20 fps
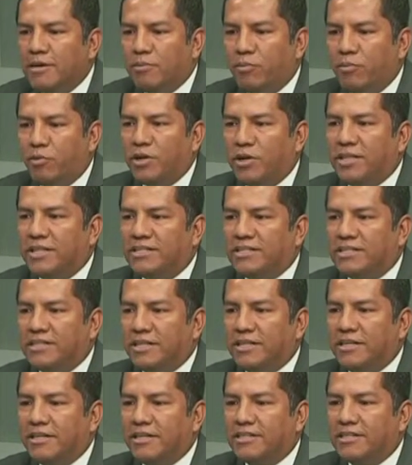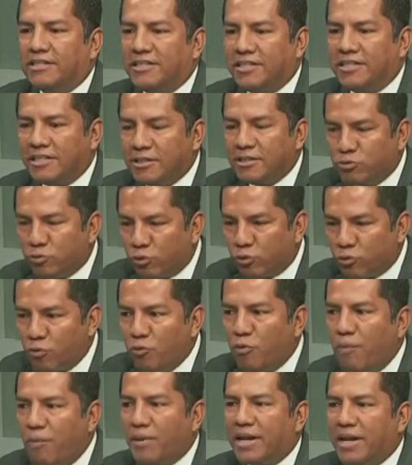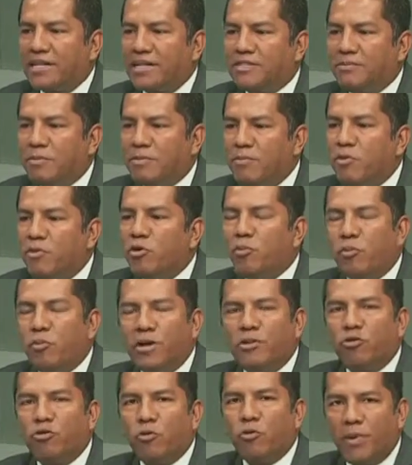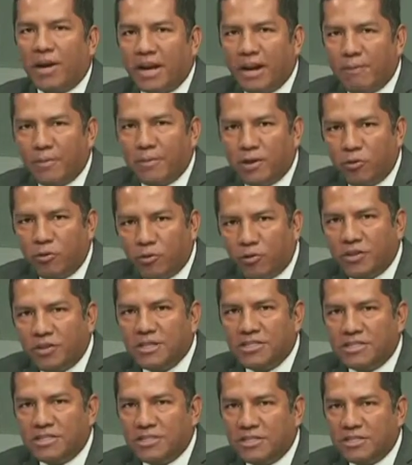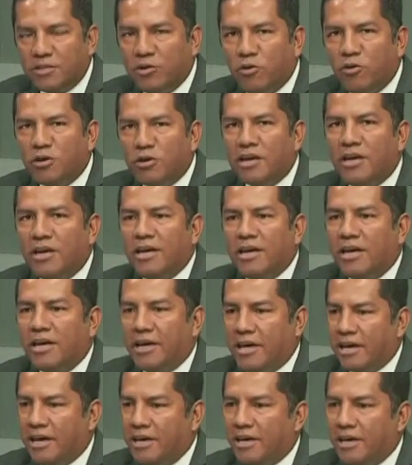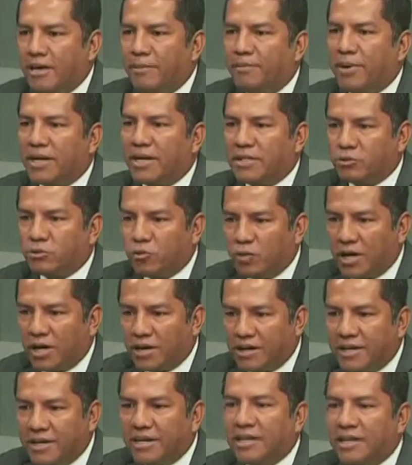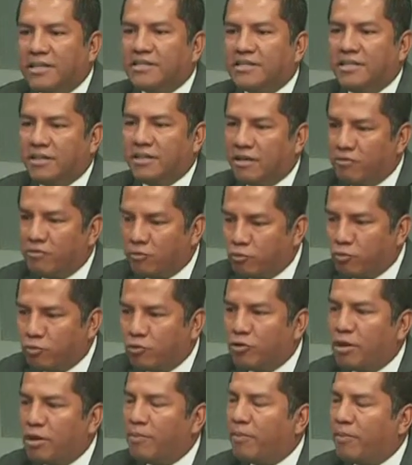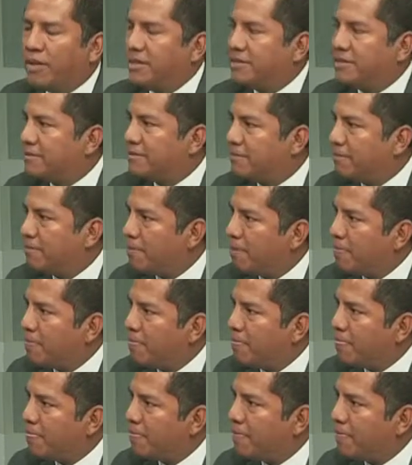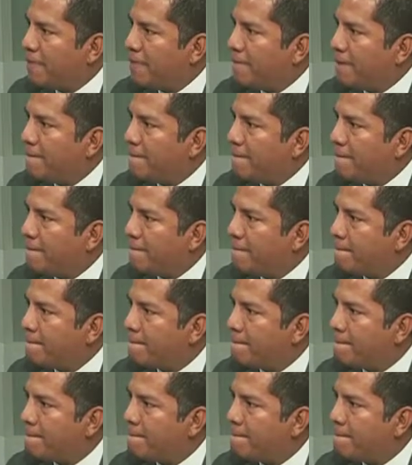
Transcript: pues eh, tiene su rumbo para que asimismo ellos puedan tomar la mejor decisión eh, para sus carreras y el futuro del país. Esa tendencia del mercado